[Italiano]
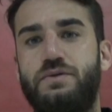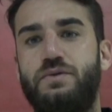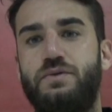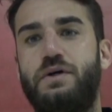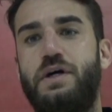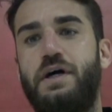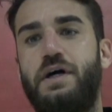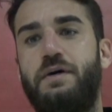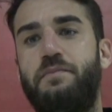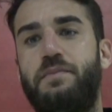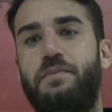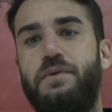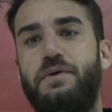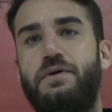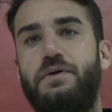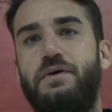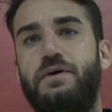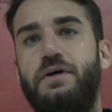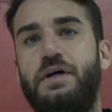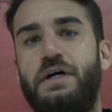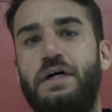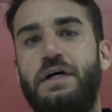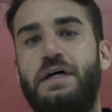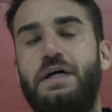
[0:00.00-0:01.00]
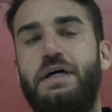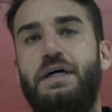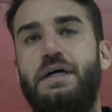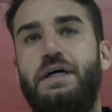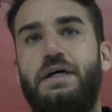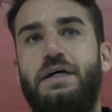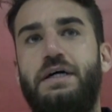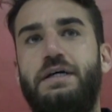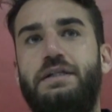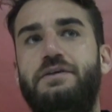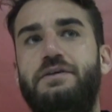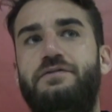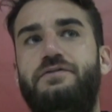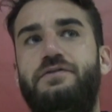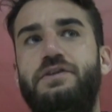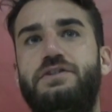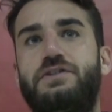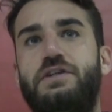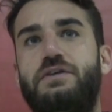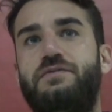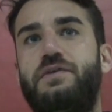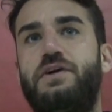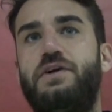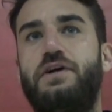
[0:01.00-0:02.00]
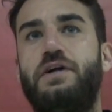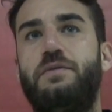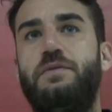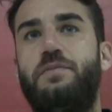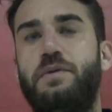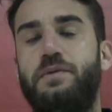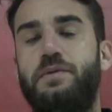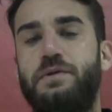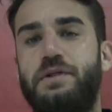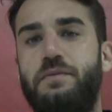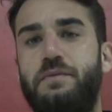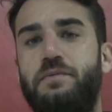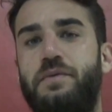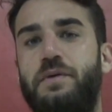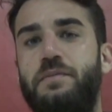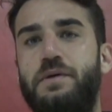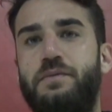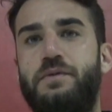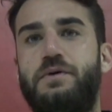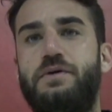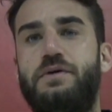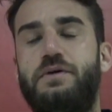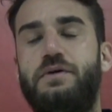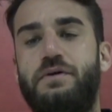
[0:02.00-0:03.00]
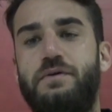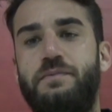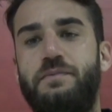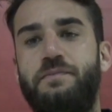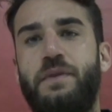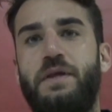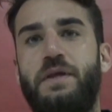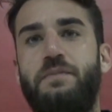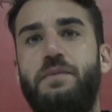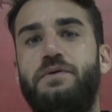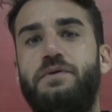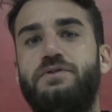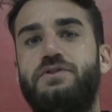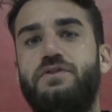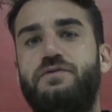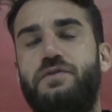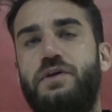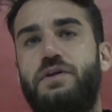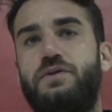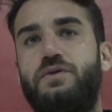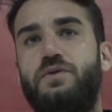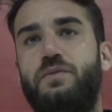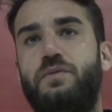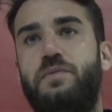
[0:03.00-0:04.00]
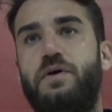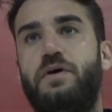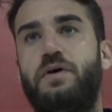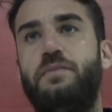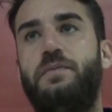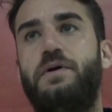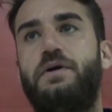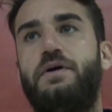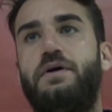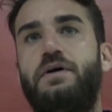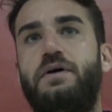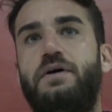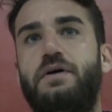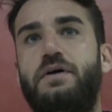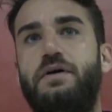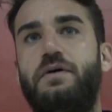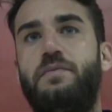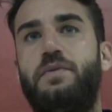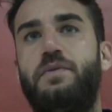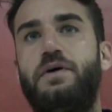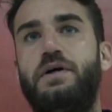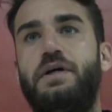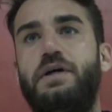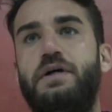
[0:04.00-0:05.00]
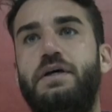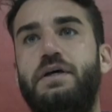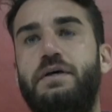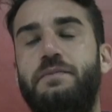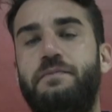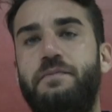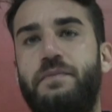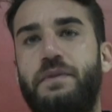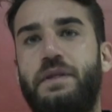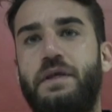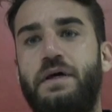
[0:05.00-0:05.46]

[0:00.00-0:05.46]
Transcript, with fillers: su un campo difficile, è vero che il primo tempo abbiamo, abbiamo sofferto un po', però poi